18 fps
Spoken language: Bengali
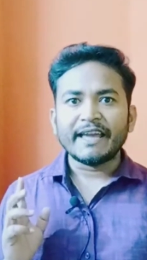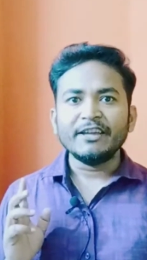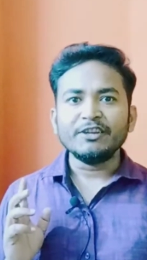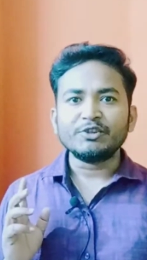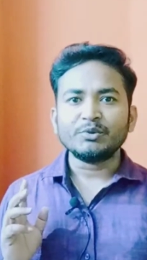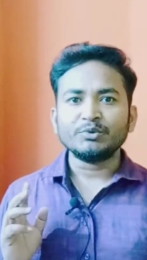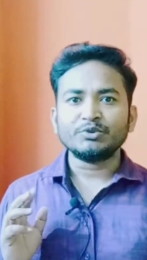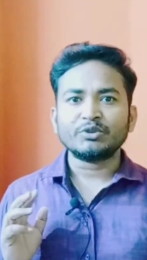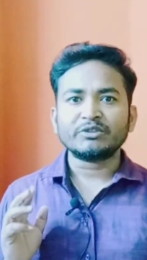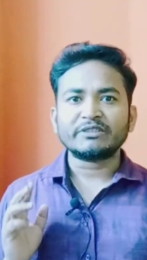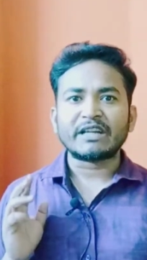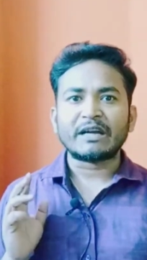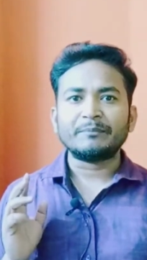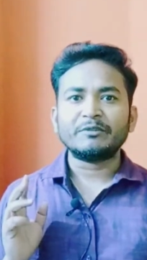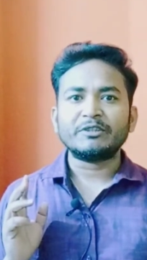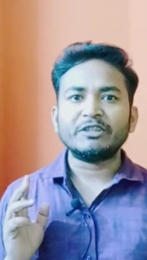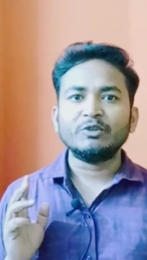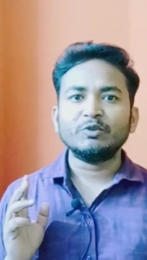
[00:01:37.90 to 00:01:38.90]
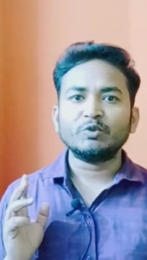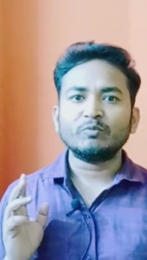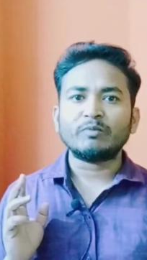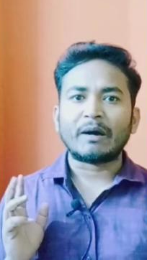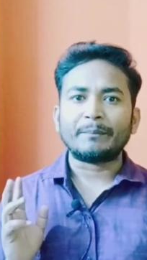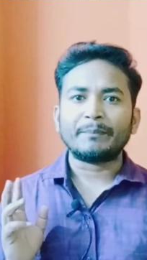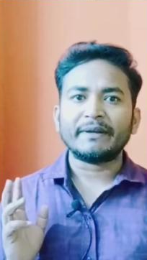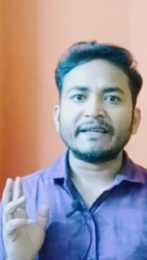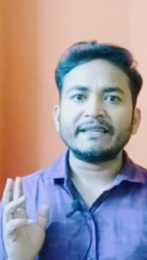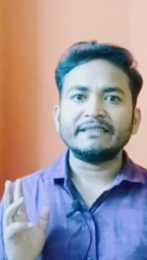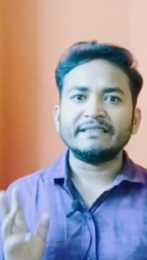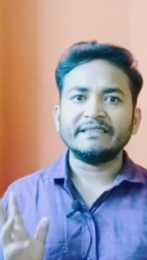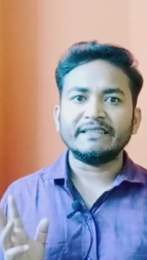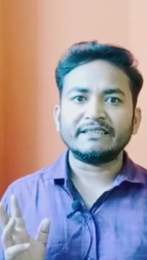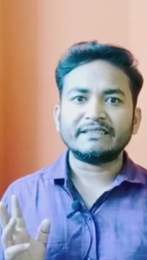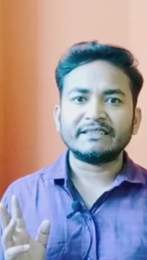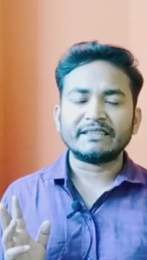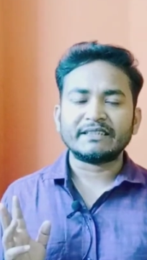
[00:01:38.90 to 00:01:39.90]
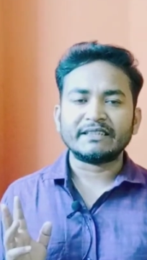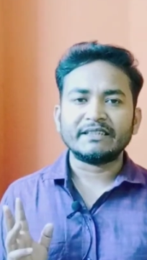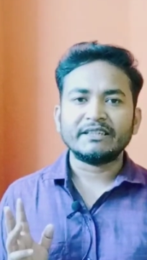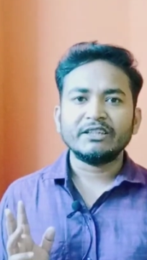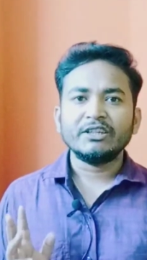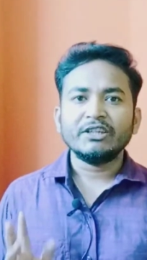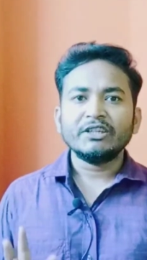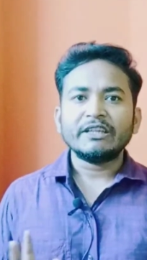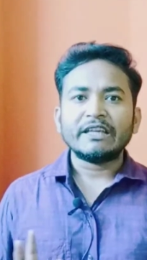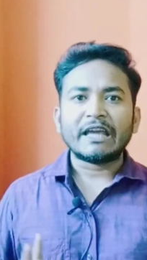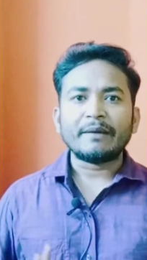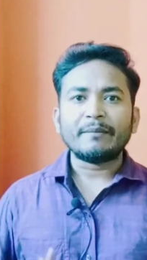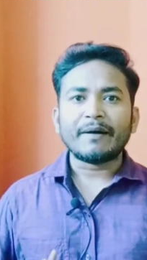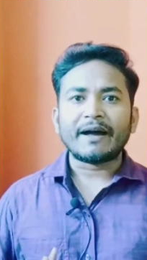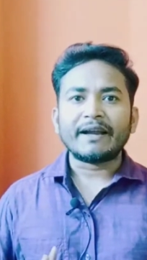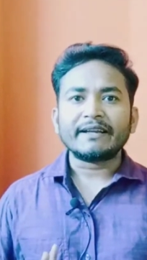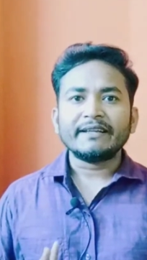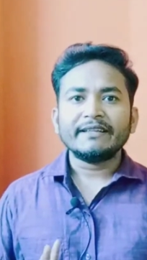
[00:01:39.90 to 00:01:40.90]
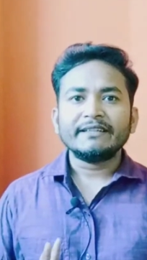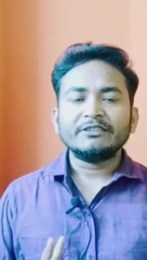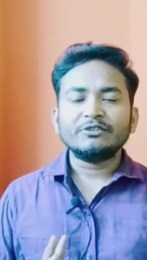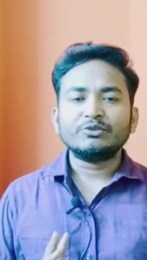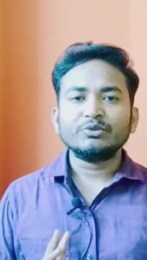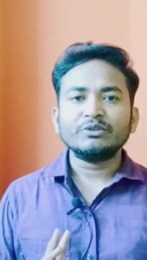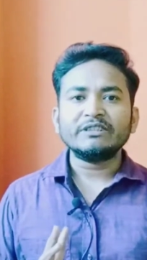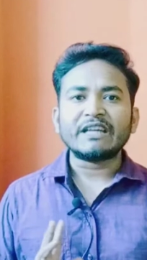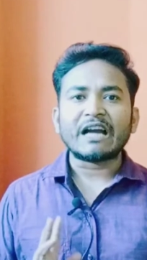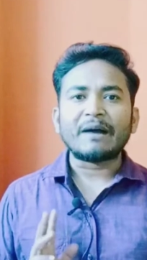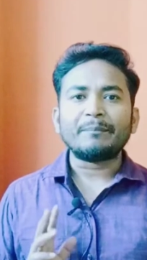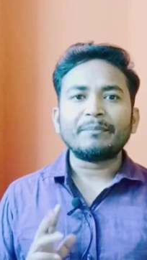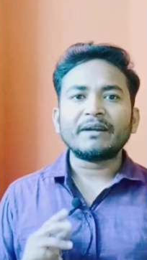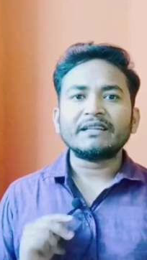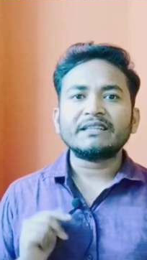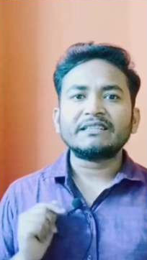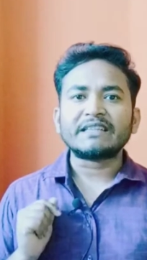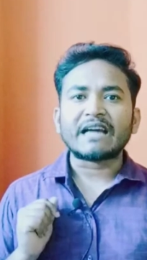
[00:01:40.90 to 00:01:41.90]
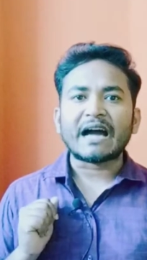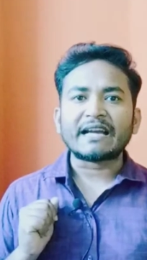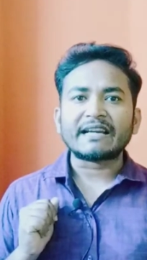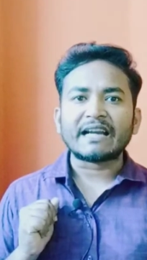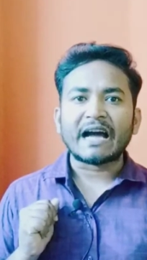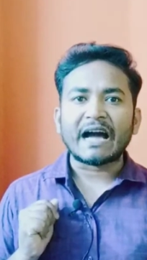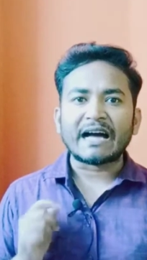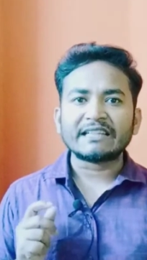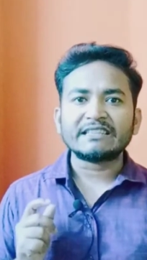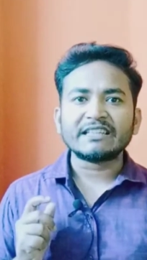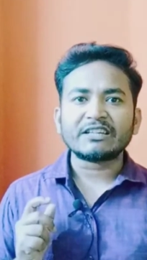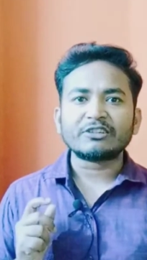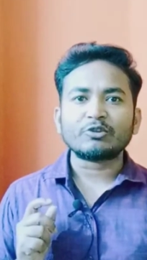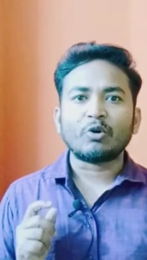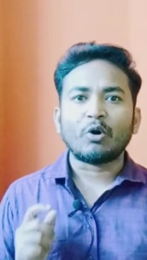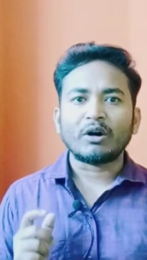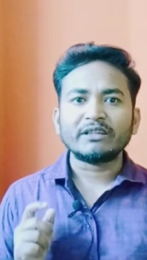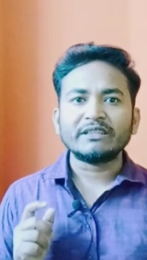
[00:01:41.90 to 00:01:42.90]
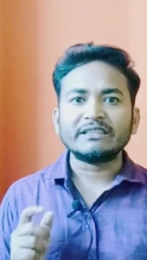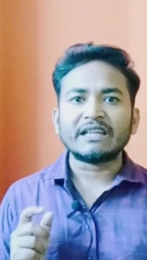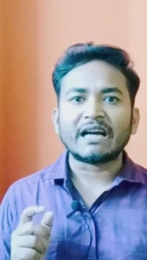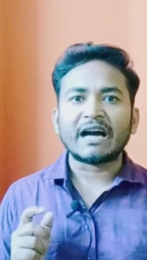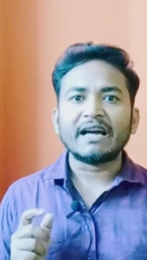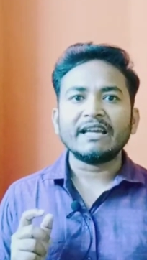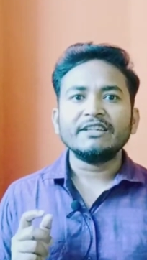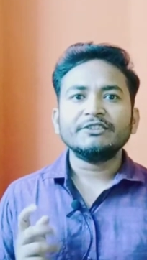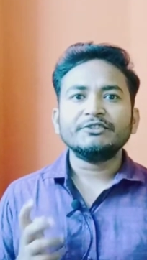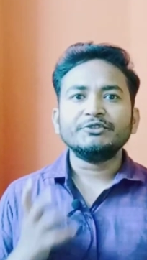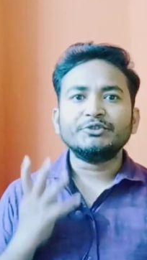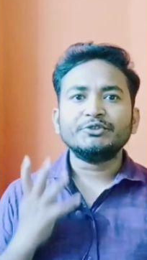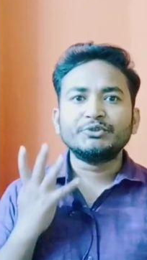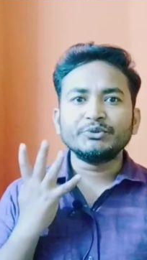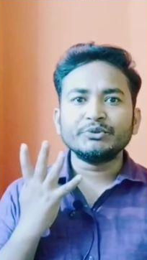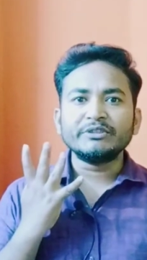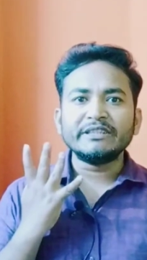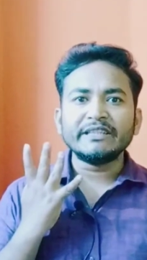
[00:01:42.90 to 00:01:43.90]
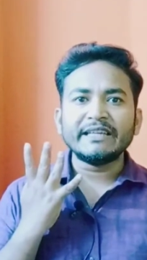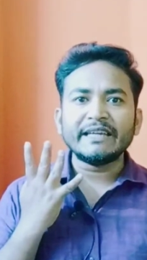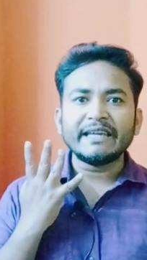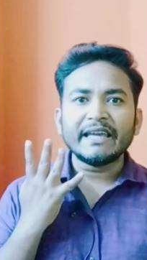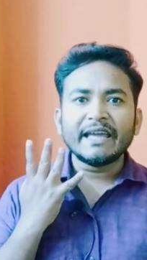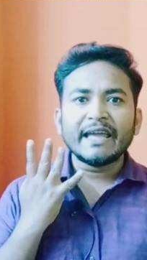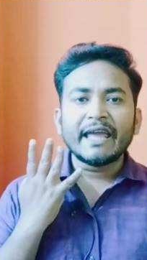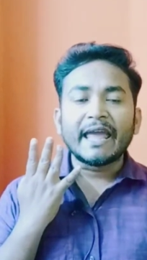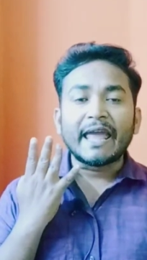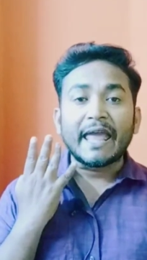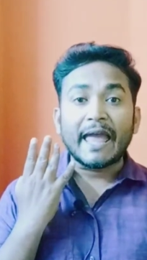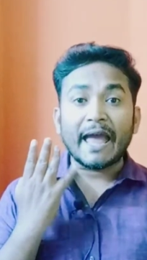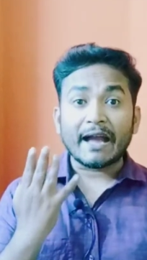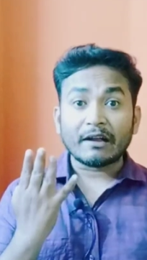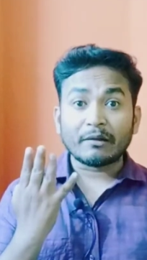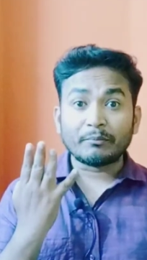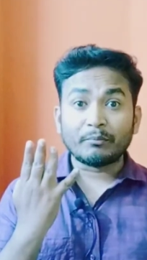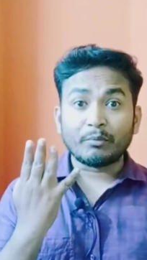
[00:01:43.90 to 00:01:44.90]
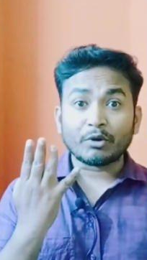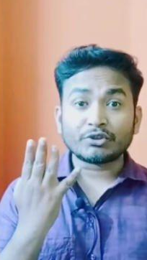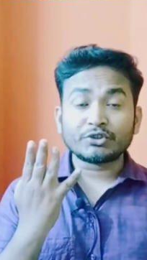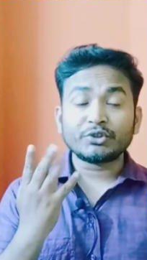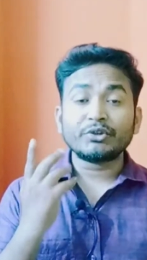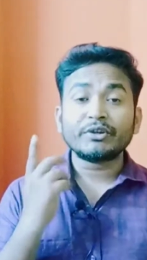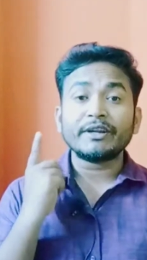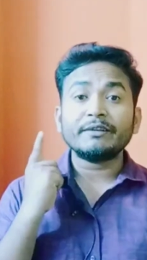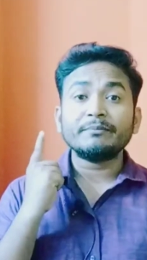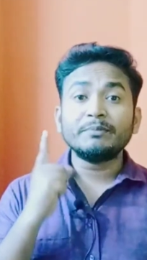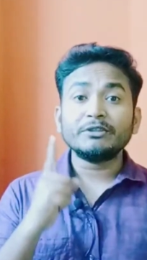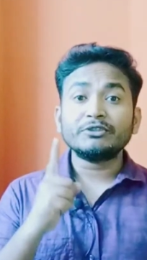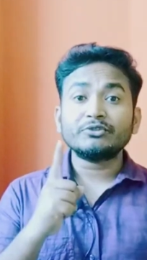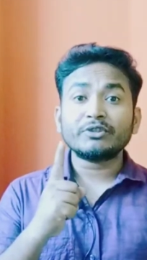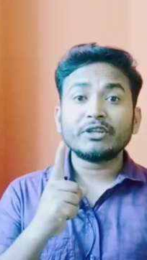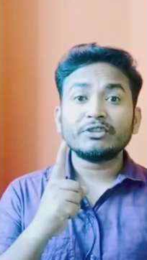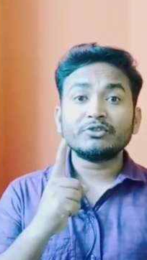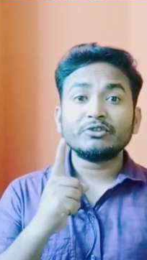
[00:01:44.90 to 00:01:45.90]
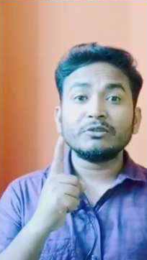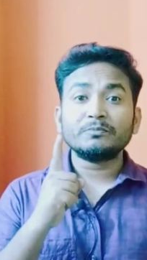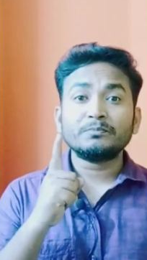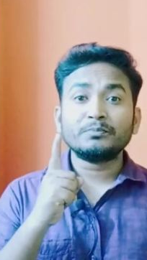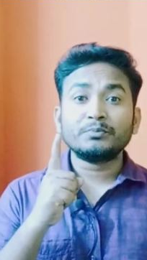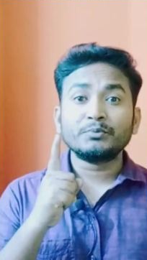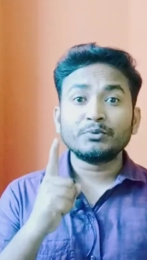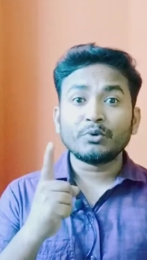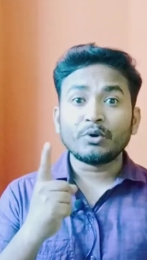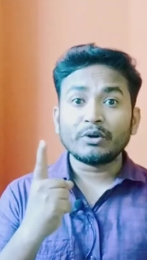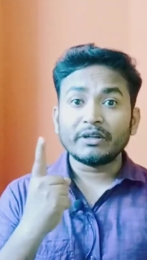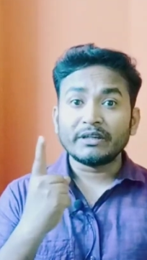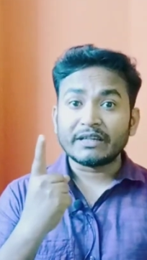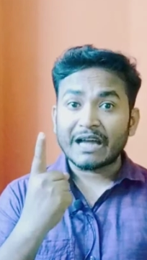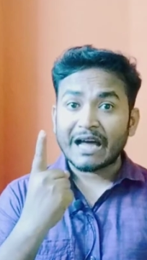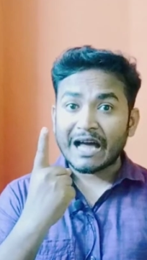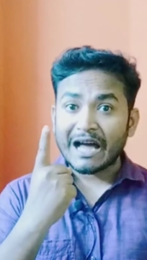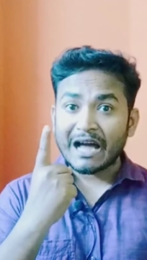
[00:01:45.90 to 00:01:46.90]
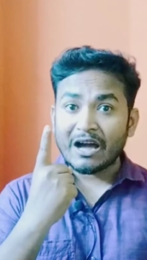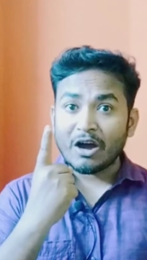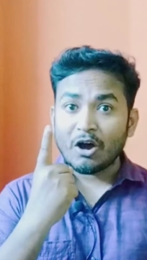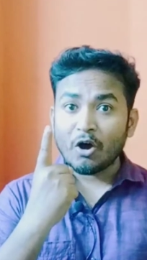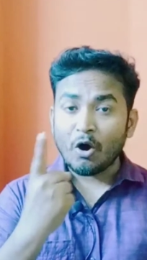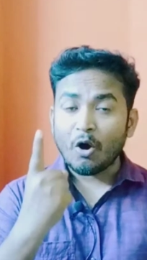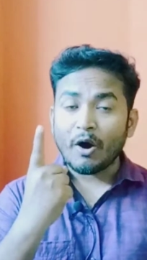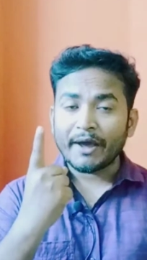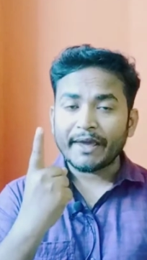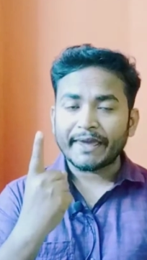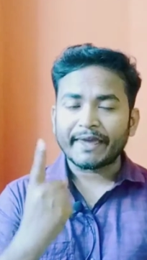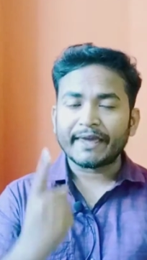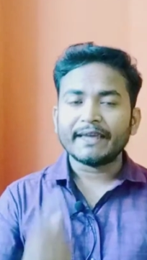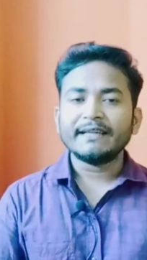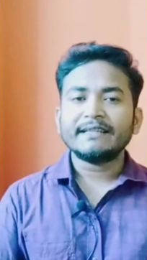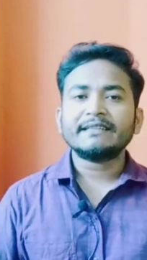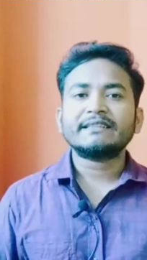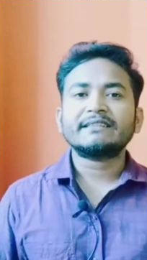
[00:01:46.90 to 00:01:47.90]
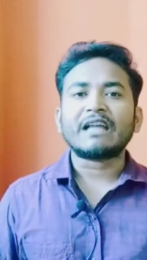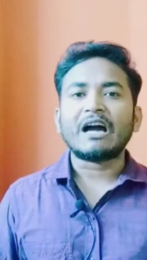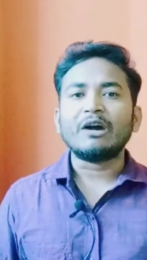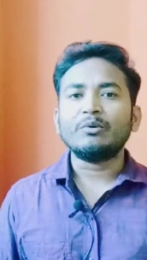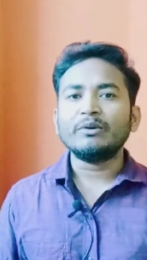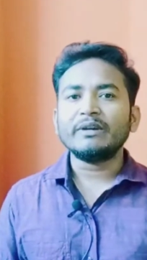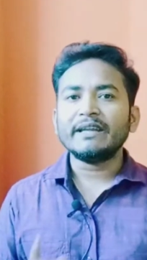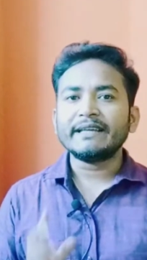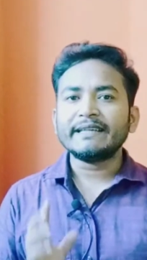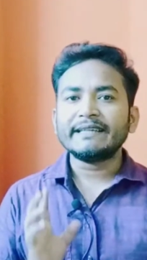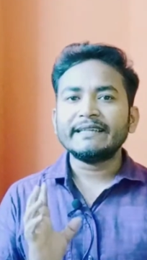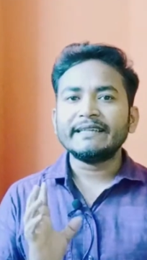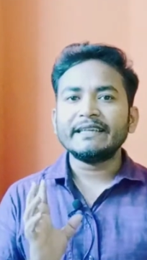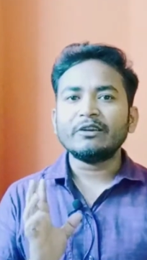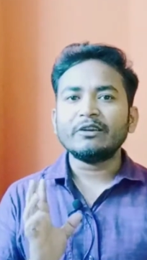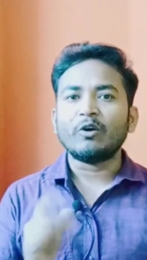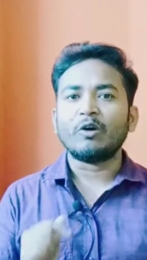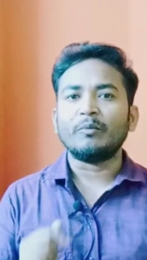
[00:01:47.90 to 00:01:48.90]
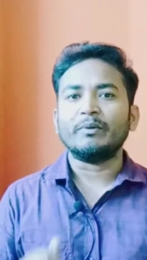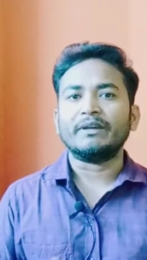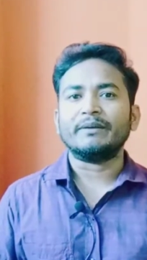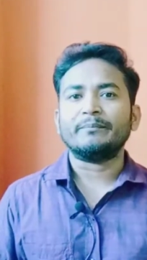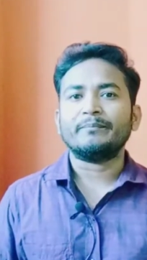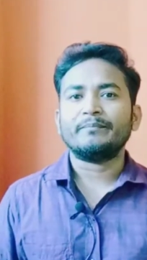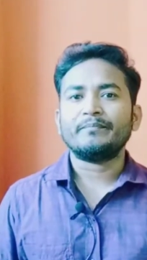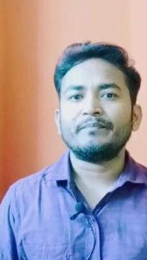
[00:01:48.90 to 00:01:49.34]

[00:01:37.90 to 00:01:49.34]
এই সুযোগটা ইউটিউব আপনাকে দিয়েছে এবার যদি আপনার চার হাজার ঘন্টা যদি এক বছরের ভিতরে যদি পূরণ না হয় তাহলে কি হবে